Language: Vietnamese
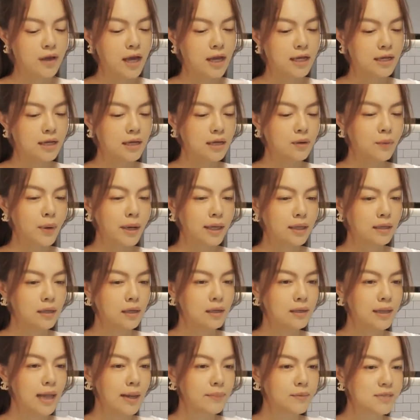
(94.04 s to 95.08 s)
và khi quỳnh
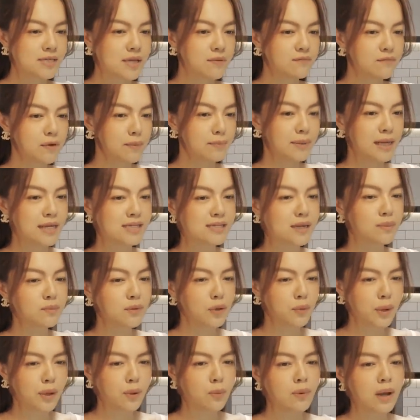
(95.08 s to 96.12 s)
ờ, làm được sản phẩm này xong
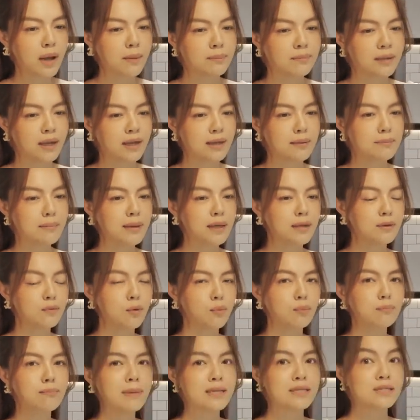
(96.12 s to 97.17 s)
thì quỳnh cũng cảm thấy mình
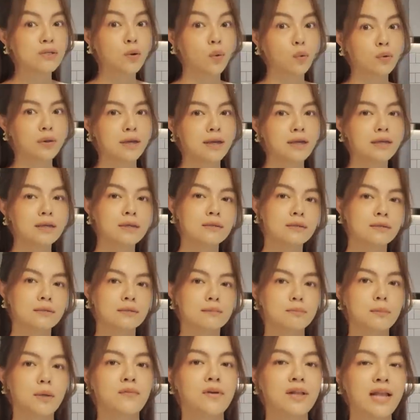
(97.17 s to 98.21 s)
cũng bận rộn đấy
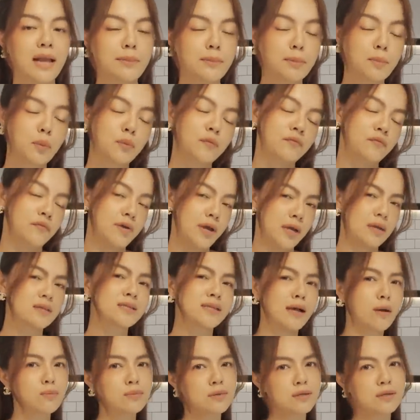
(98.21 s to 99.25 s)
bởi vì làm được một việc
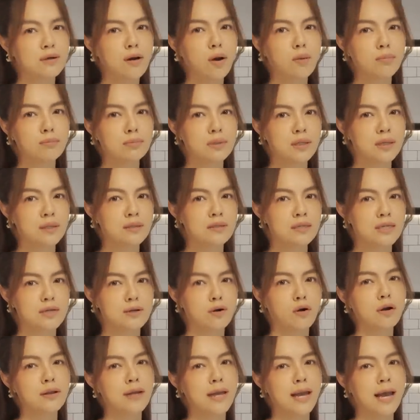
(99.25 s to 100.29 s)
xong chứ không thì chỉ
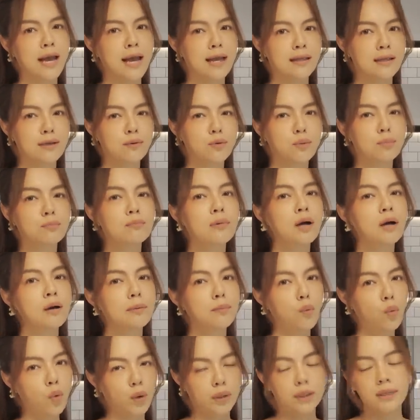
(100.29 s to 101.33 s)
có ở nhà thì cũng hơi
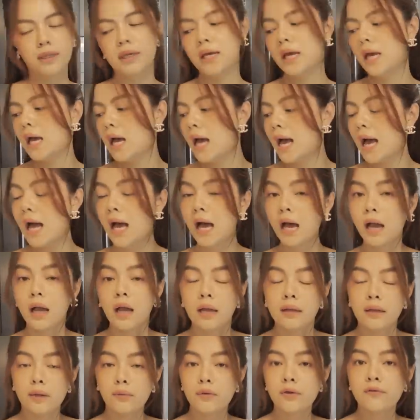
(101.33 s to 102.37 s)
buồn à ừ.
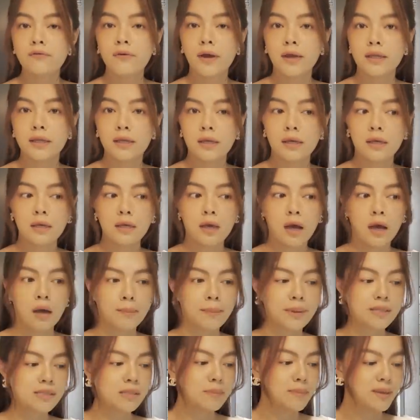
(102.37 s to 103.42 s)
nếu như vậy thì
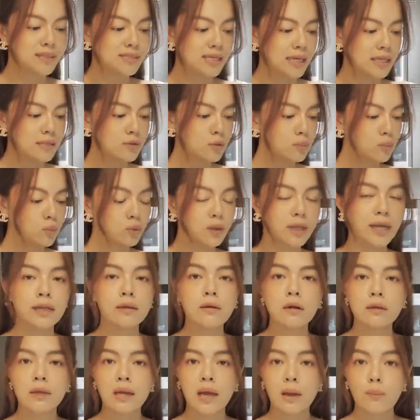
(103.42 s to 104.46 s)
uh, bây giờ mình sẽ dùng một ly
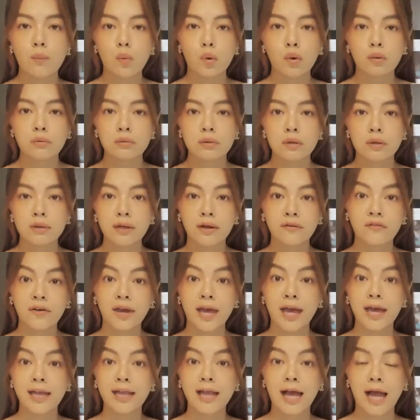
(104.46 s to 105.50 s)
nước đi em uống nước cà
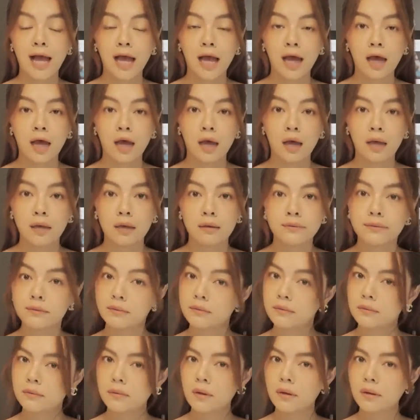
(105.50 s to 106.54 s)
phê hay là
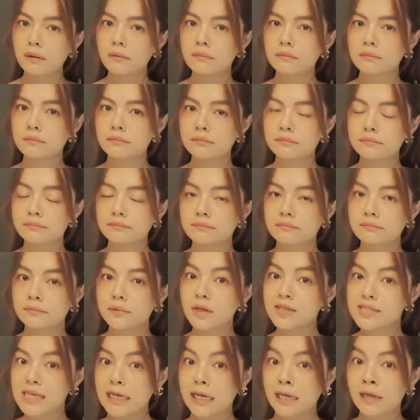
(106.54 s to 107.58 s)
nước
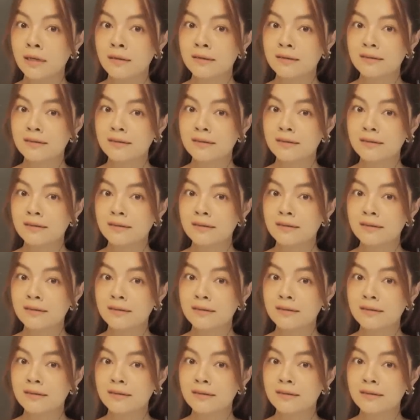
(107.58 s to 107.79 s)
nước gì